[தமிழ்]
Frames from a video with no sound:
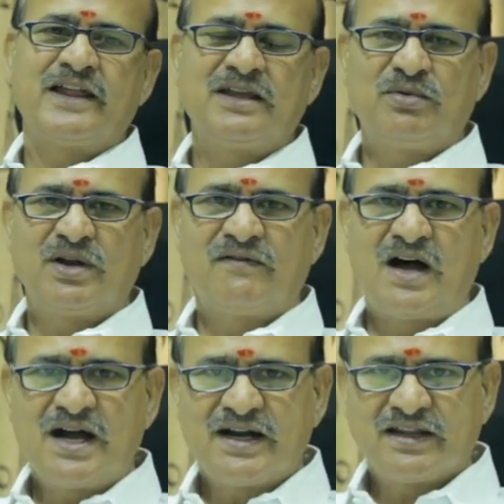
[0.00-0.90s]
அதே போல்
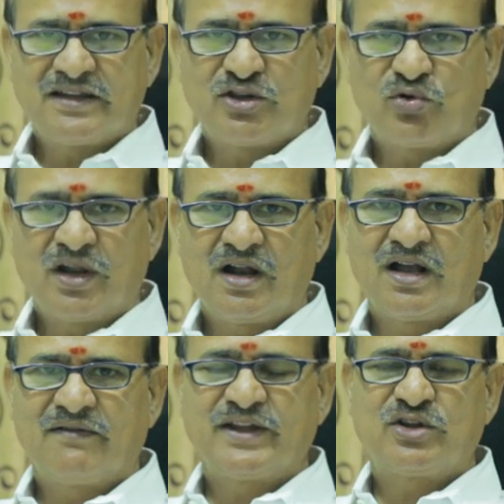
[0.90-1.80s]
வாகனத்தை
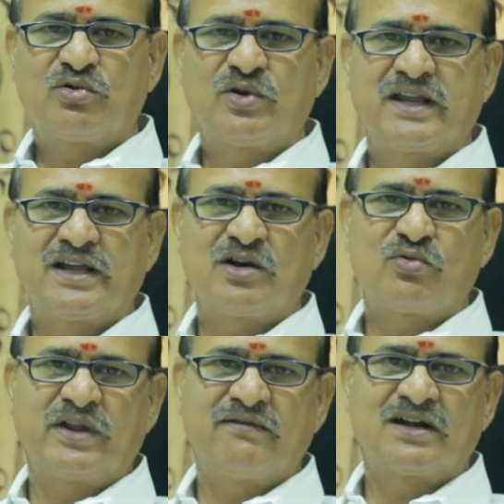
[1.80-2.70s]
தொழிலாக வைத்துக்கொண்டு
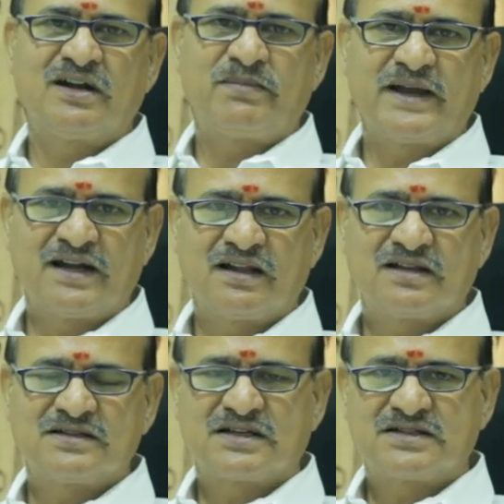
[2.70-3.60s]
இயங்கக்கூடியவர்கள்
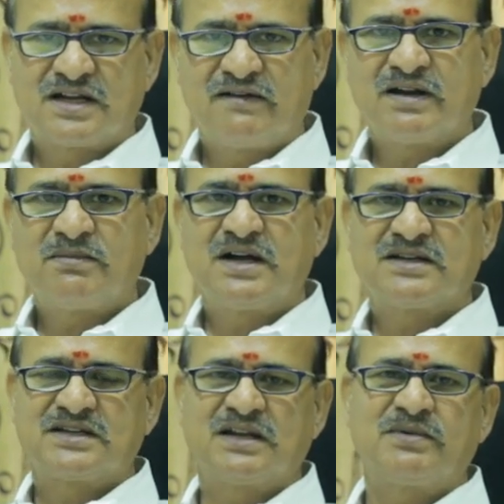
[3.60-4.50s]
பயணத்தில் சற்று
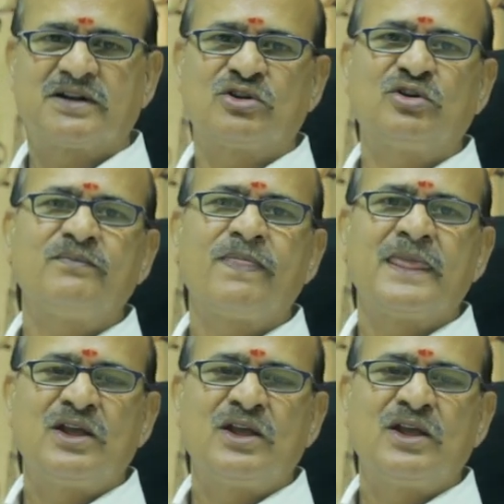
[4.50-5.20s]
கவனமாக செயல்படணும்